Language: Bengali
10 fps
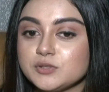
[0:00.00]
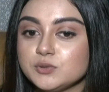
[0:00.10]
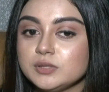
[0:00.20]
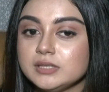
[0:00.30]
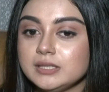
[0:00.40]

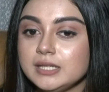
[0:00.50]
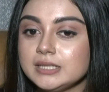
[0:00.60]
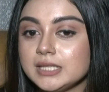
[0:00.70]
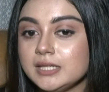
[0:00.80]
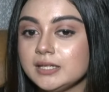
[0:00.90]
তো
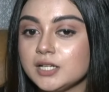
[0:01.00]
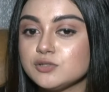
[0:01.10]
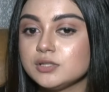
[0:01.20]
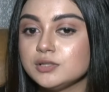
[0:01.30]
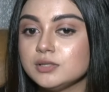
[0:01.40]
এটাই
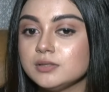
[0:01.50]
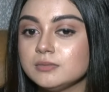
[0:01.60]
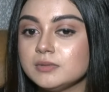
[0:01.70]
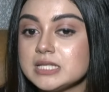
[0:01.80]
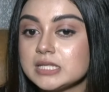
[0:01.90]
আসলে
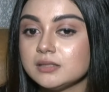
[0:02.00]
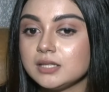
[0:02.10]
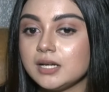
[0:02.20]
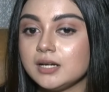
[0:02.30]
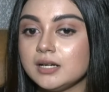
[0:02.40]
রিজন
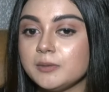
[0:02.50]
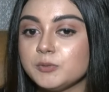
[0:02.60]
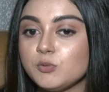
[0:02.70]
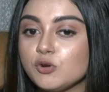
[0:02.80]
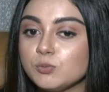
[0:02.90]
আর
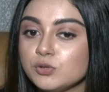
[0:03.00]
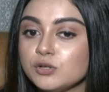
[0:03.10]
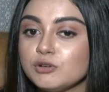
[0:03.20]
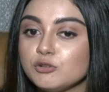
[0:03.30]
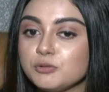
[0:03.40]
আমার বড়
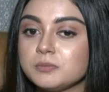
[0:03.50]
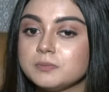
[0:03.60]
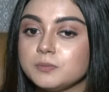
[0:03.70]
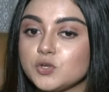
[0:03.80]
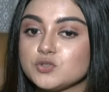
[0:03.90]
বোনেরও এরকম
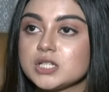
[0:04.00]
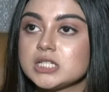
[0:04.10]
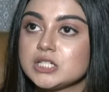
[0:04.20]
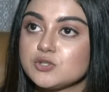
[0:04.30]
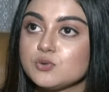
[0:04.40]
পড়াশোনা
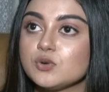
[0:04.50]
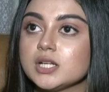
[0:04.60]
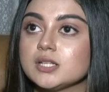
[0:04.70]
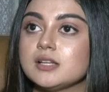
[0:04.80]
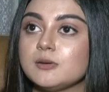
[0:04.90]
শেষ
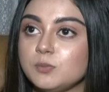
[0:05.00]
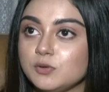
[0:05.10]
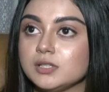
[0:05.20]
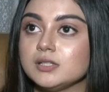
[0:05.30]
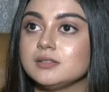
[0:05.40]
করে
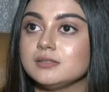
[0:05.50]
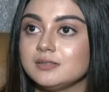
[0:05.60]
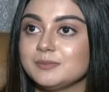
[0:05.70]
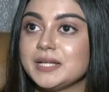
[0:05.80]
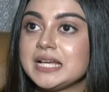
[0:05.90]
তারপরে
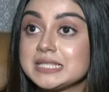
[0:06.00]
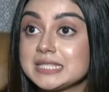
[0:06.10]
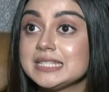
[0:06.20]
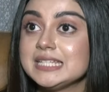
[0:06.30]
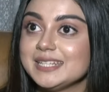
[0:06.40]
মানে
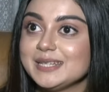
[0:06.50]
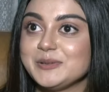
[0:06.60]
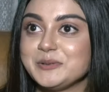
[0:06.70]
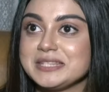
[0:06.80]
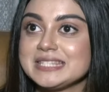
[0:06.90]
আস্তে ধীরে
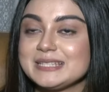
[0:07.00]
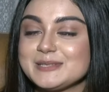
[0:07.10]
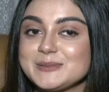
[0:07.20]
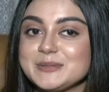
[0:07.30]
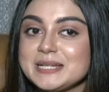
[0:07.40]
হয়েছে
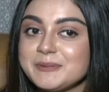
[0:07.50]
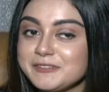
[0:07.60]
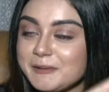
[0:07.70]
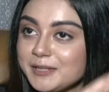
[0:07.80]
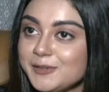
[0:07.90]
সো এটা আমার
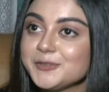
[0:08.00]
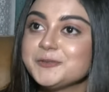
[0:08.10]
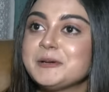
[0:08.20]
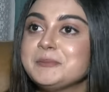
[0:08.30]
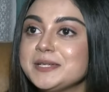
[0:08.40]

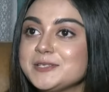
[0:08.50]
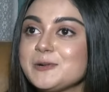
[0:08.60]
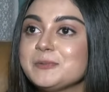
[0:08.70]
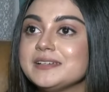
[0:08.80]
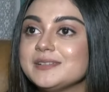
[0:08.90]
ফ্যামিলিগতভাবেই
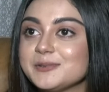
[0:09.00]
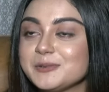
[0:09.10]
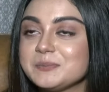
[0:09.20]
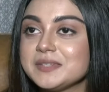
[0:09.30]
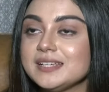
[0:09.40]
সবাই
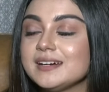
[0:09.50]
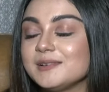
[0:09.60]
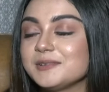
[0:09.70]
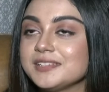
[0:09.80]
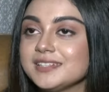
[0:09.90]
এরকম এই কারণে